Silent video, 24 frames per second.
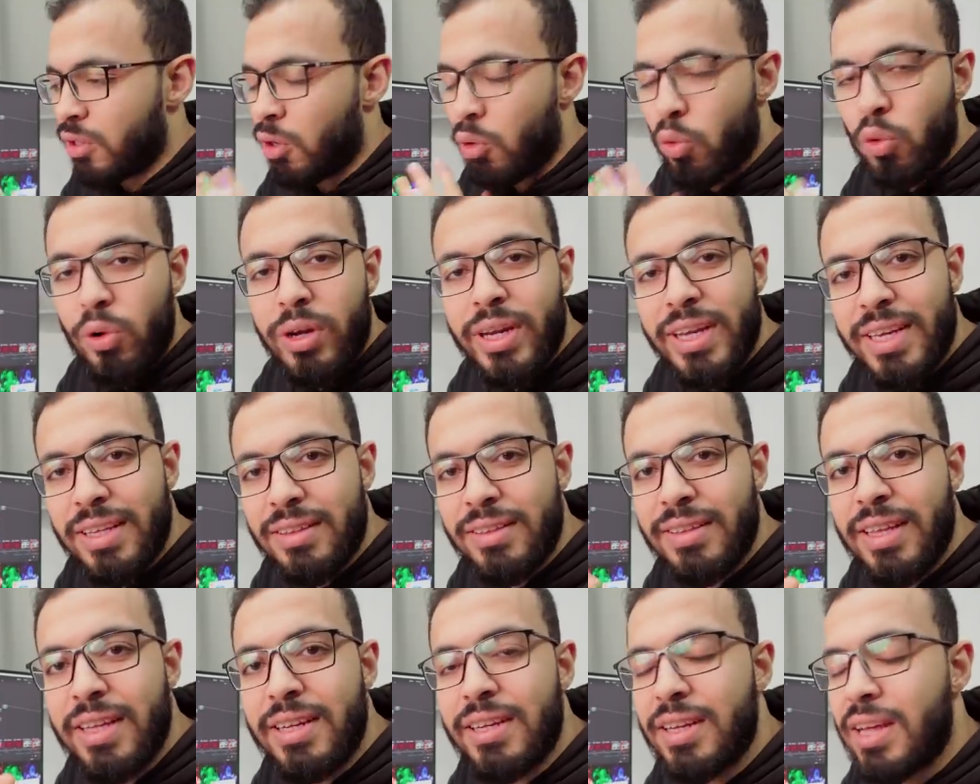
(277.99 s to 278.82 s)
ضروري
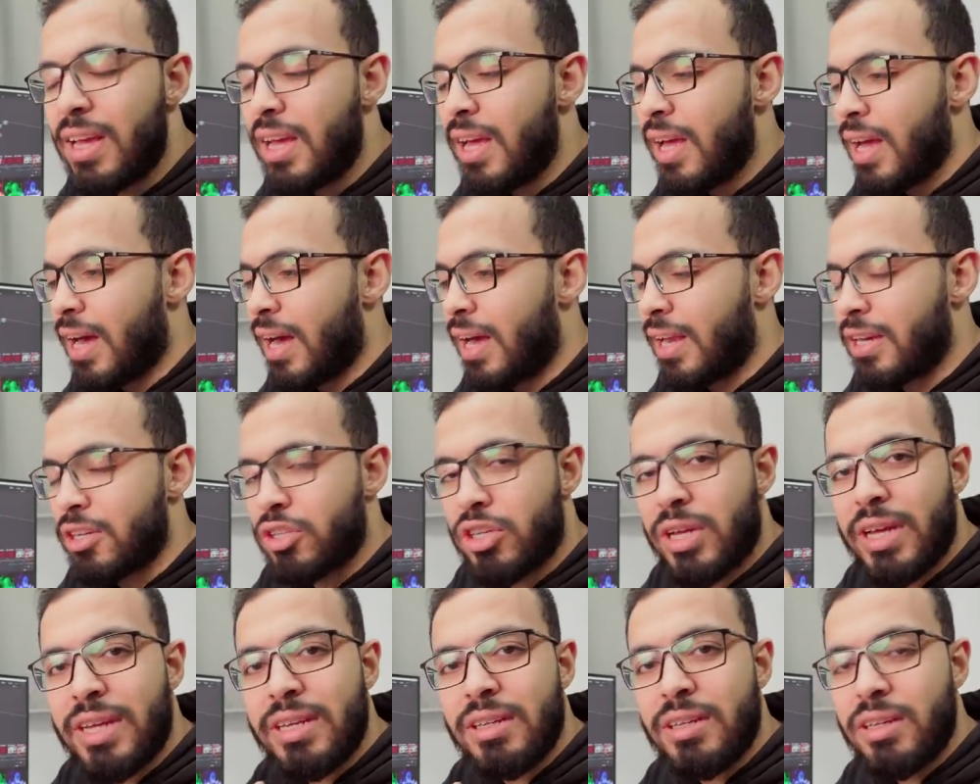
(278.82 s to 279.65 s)
جدا
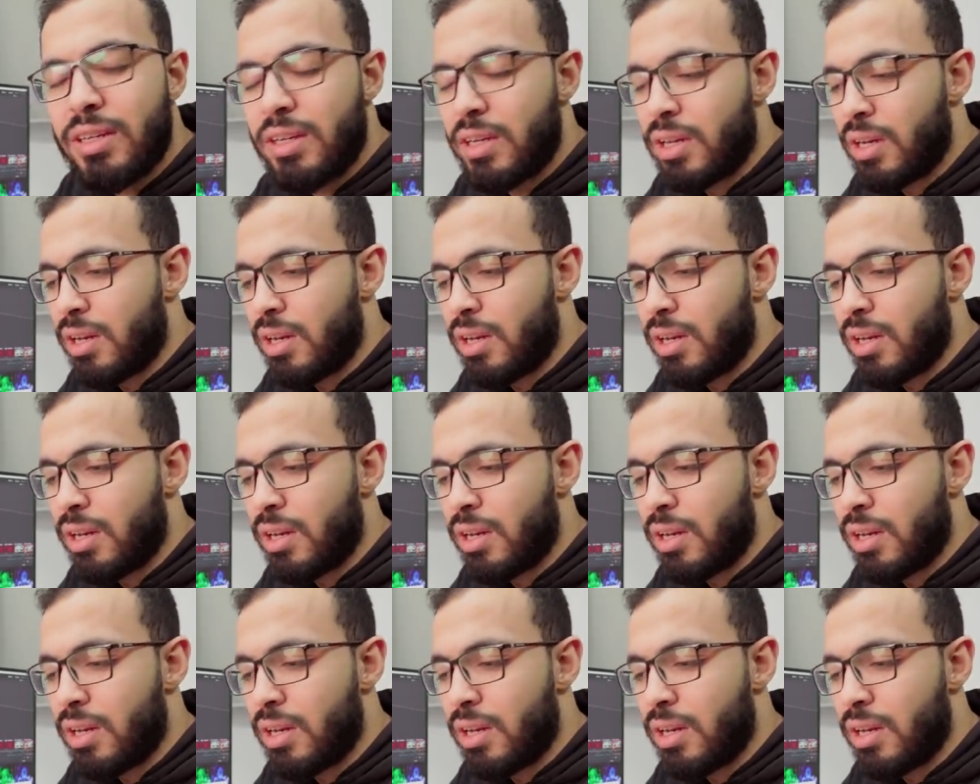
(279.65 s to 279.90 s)
علشان الـ